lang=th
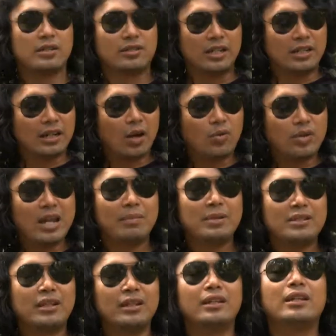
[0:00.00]
รือว่าพี่เสกโล
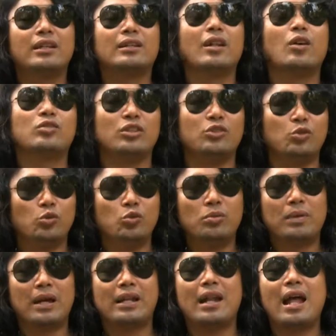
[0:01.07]
โซนี่แหละนะครับ
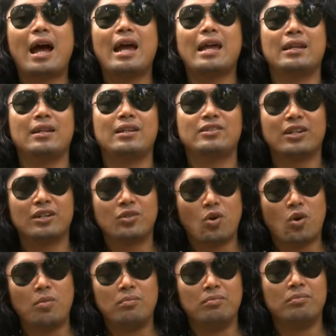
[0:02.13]
ล่าสุดก็เปิดเผยกับทีม